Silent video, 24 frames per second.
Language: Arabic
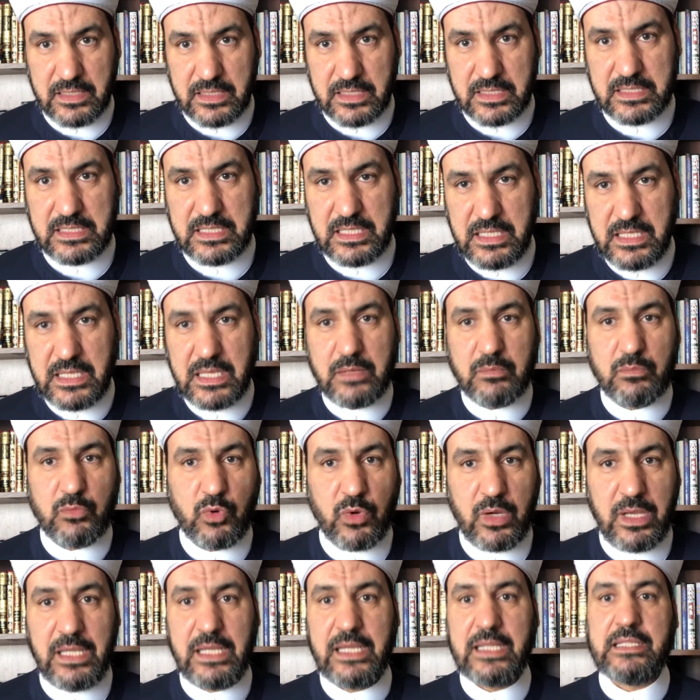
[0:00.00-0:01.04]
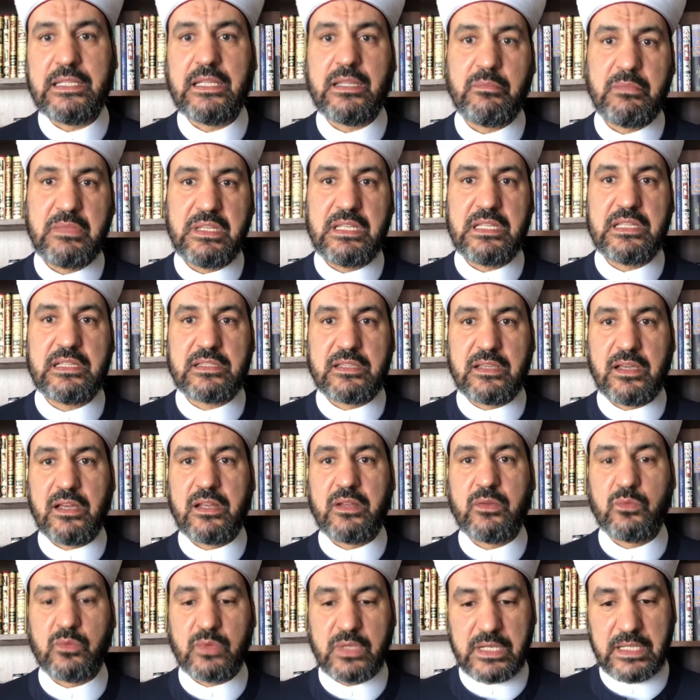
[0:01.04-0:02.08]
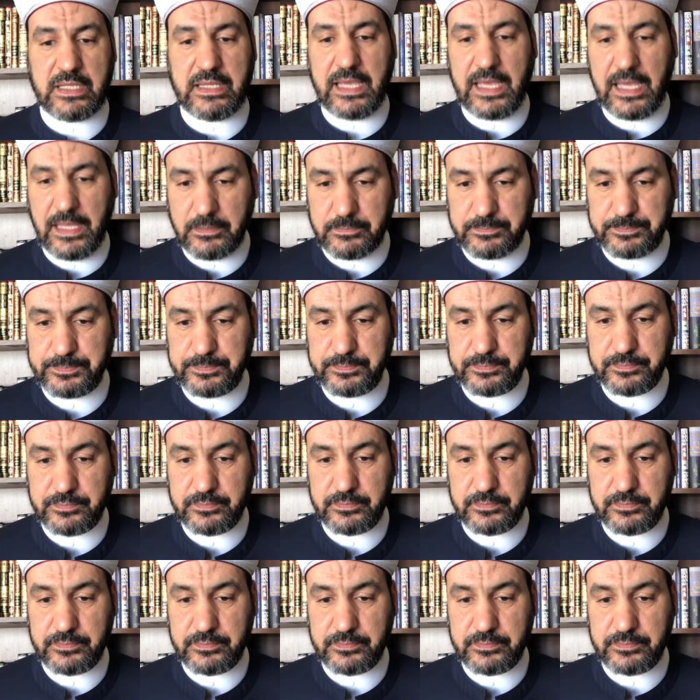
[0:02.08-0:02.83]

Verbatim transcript: زيا موحدا من إزار ورداء